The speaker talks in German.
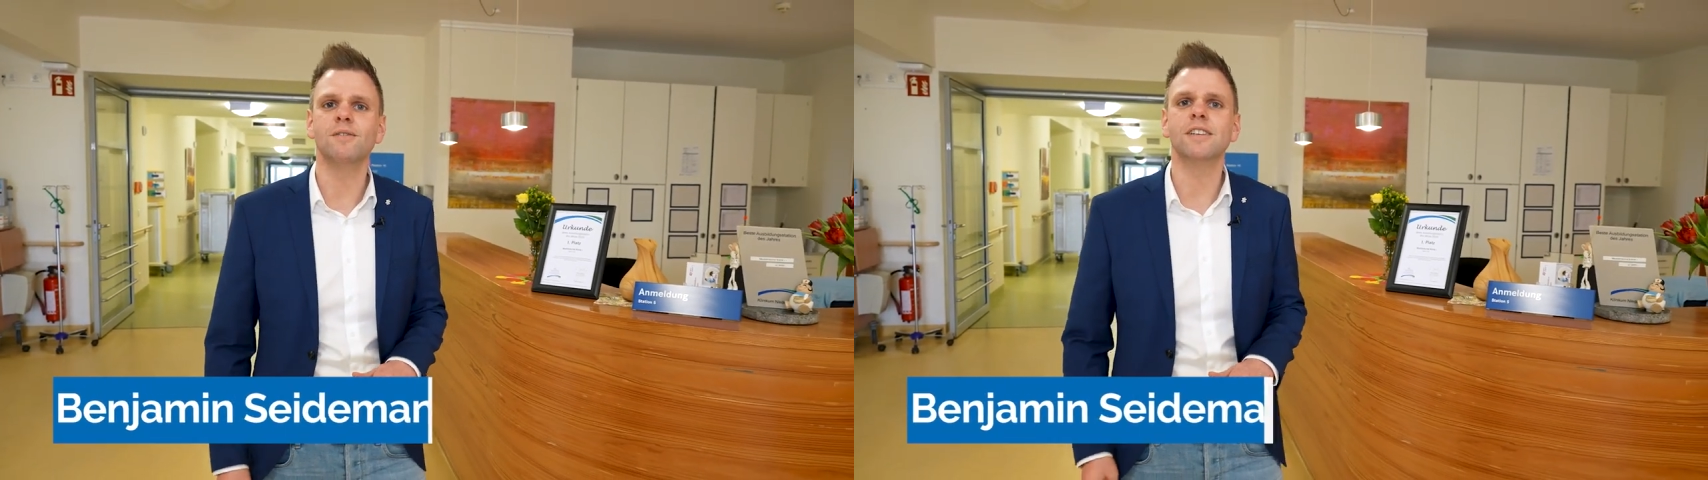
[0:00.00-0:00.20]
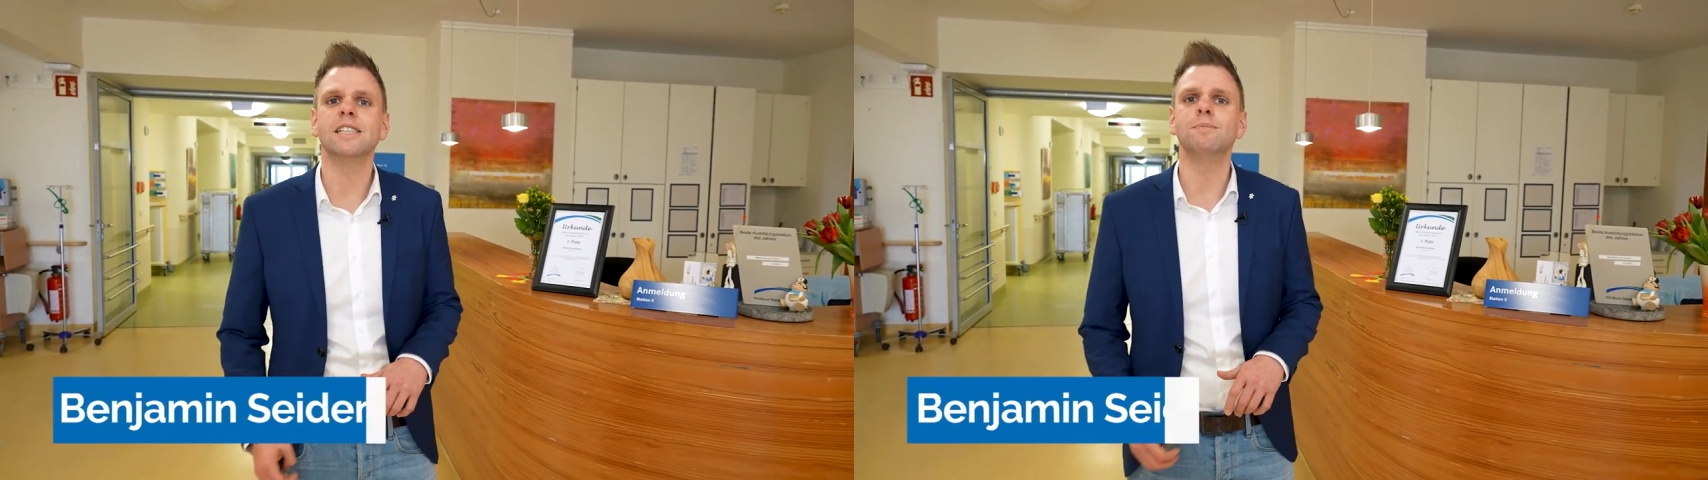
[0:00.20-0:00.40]

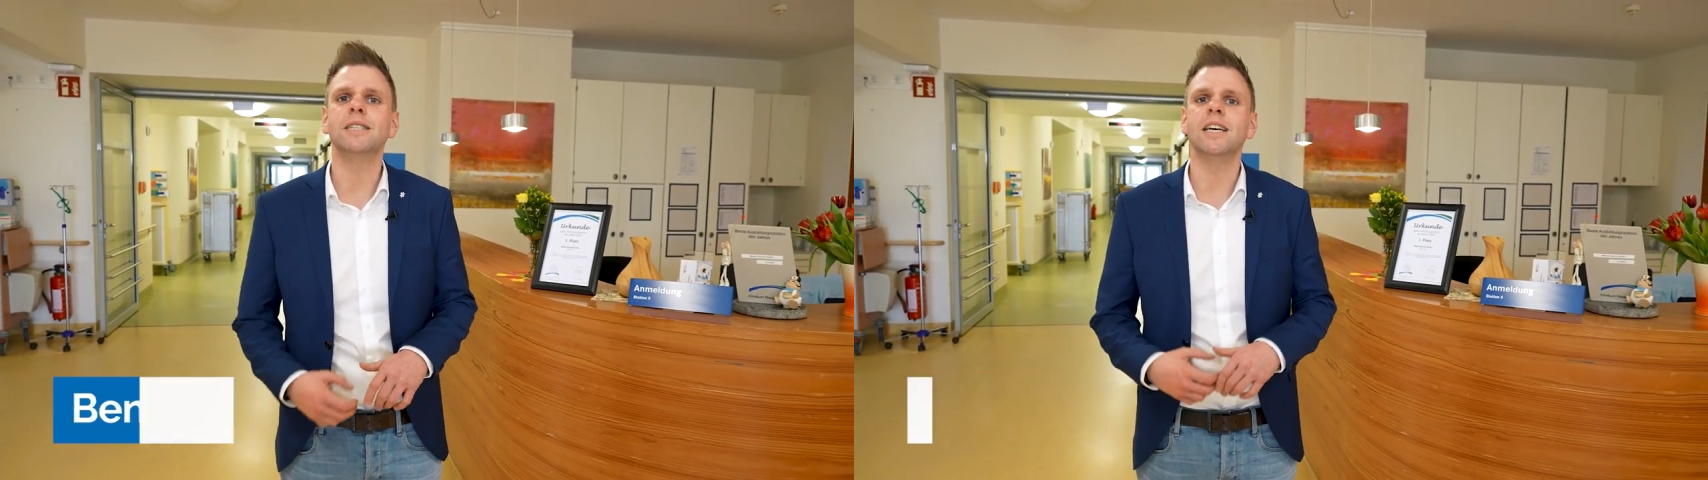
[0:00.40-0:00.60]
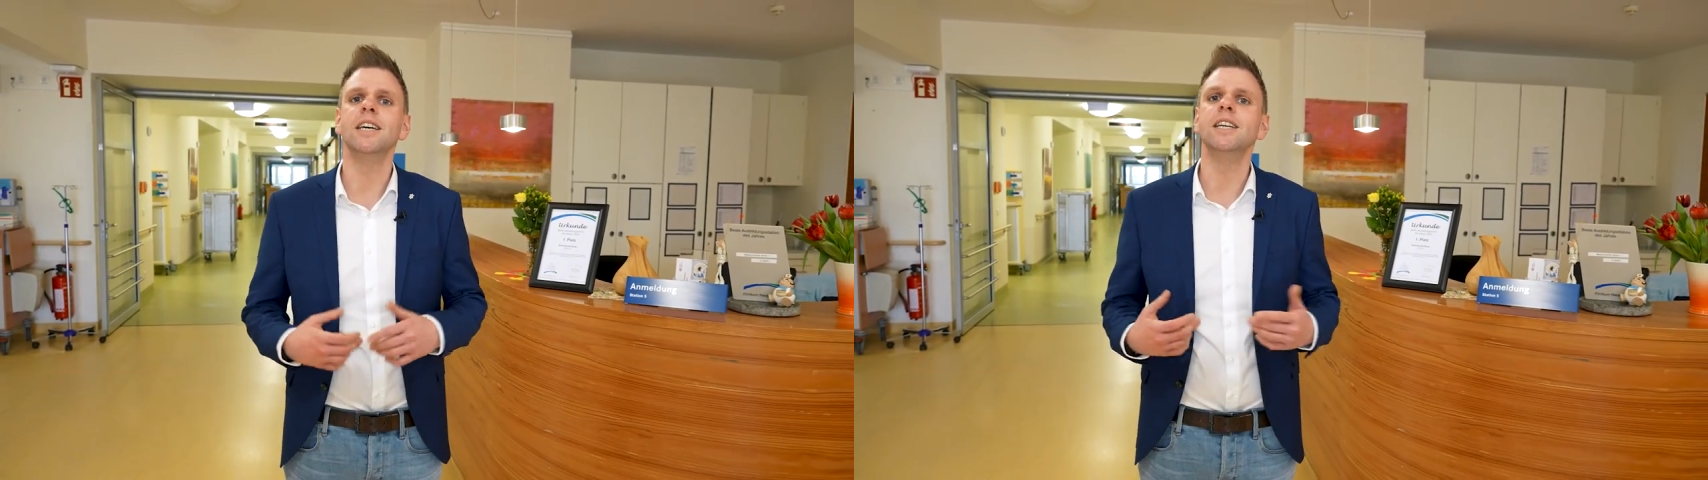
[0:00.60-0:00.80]
was es
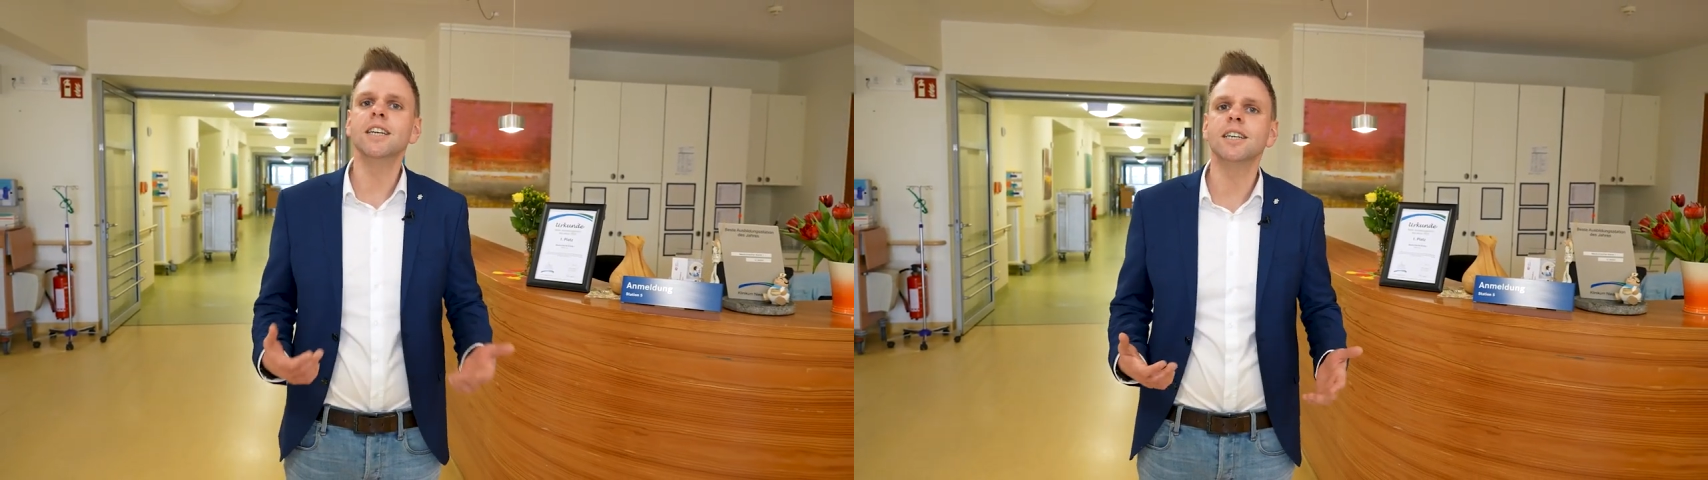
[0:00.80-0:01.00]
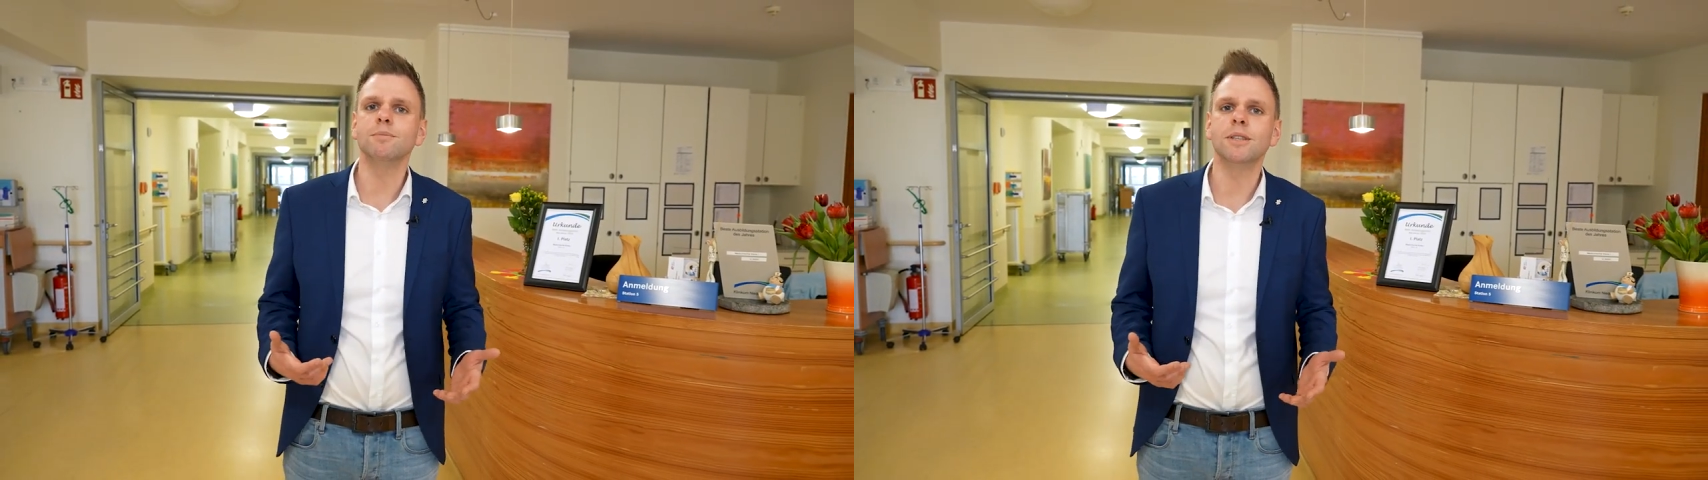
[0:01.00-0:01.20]
mit der
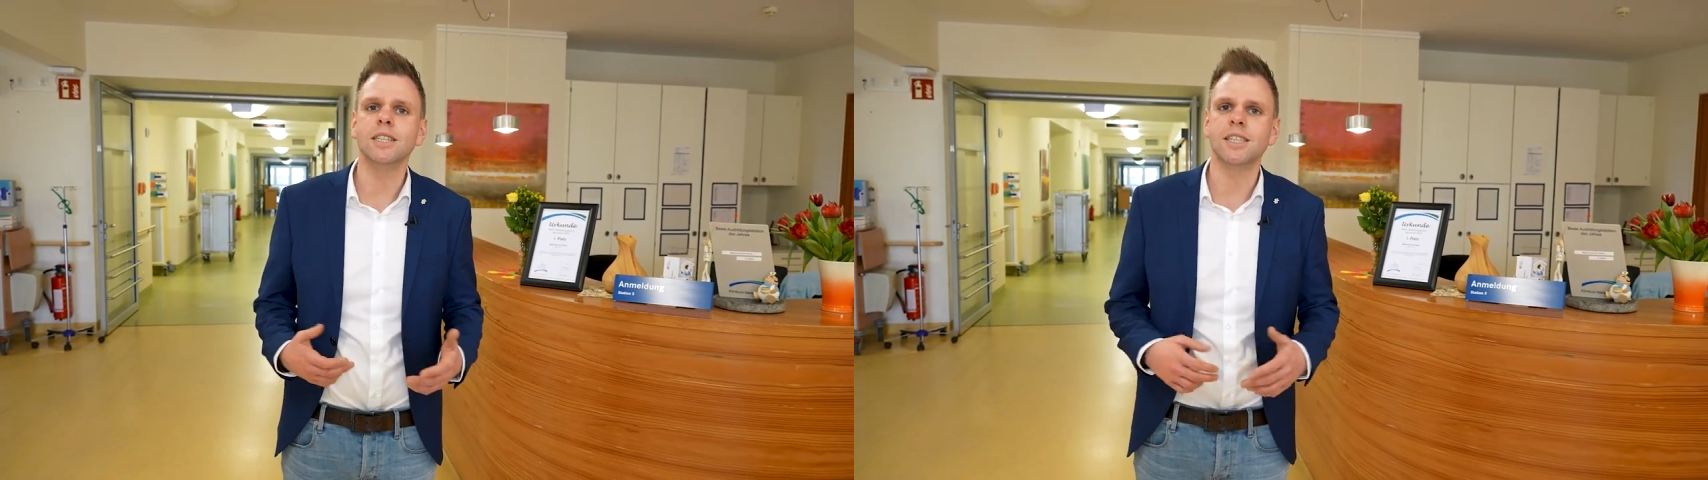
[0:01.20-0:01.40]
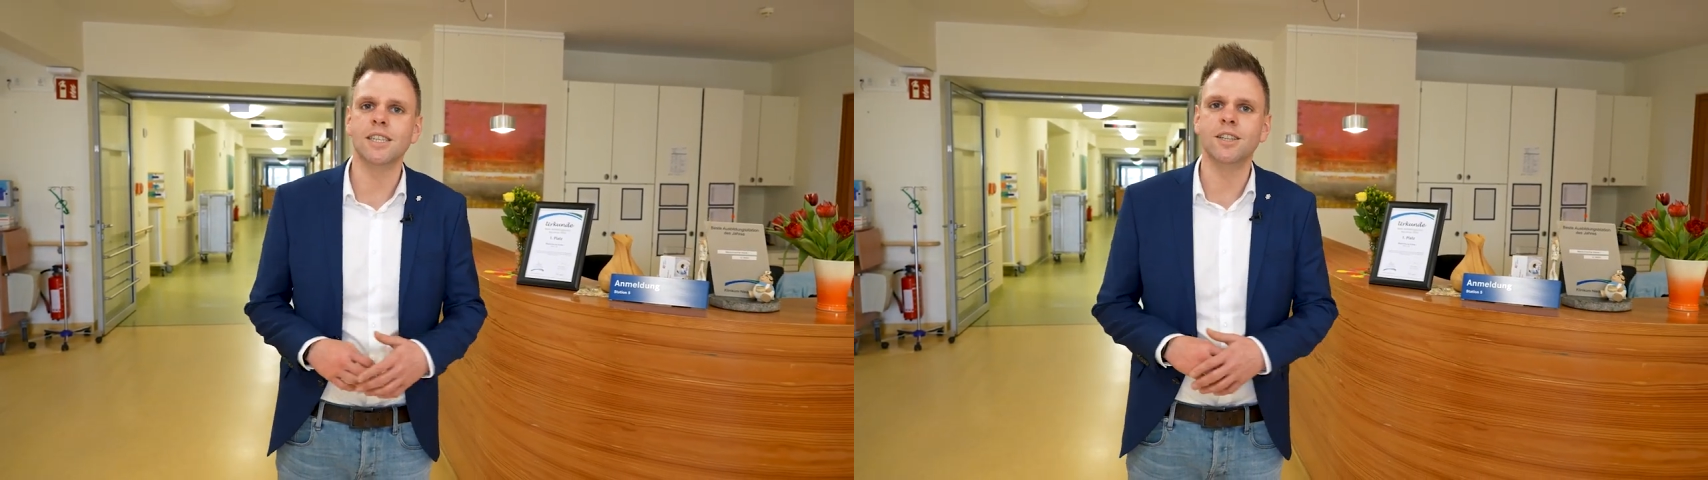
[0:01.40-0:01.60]
Inneren
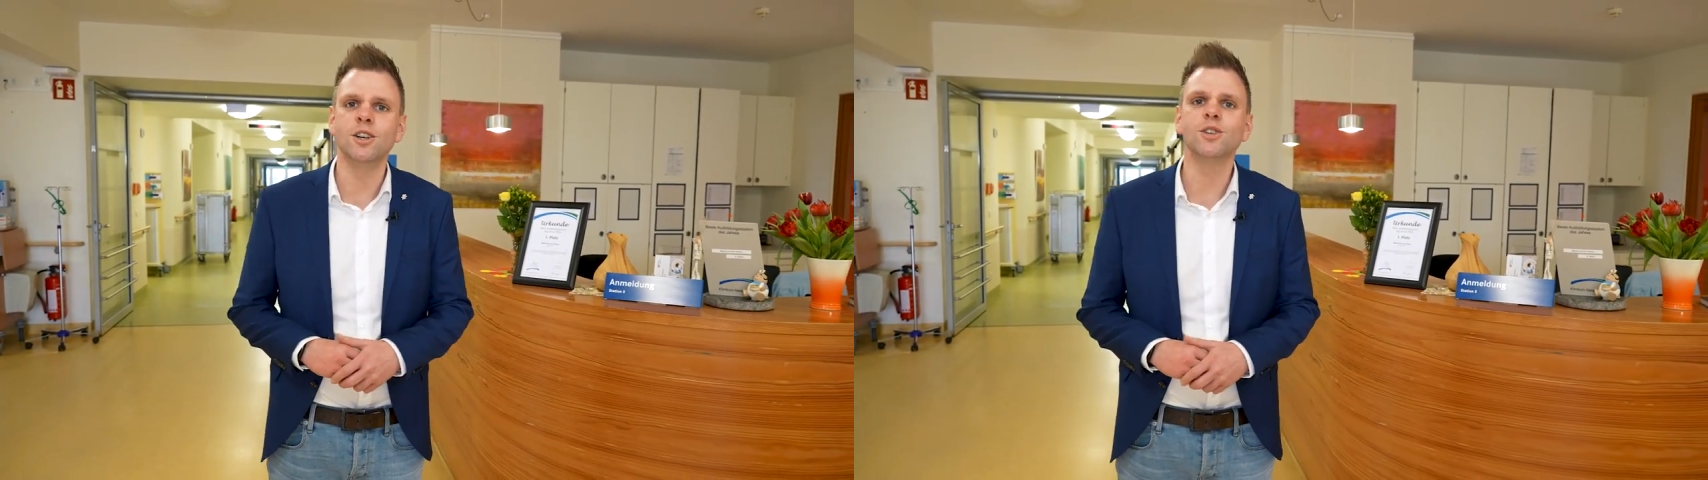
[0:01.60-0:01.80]
Medizin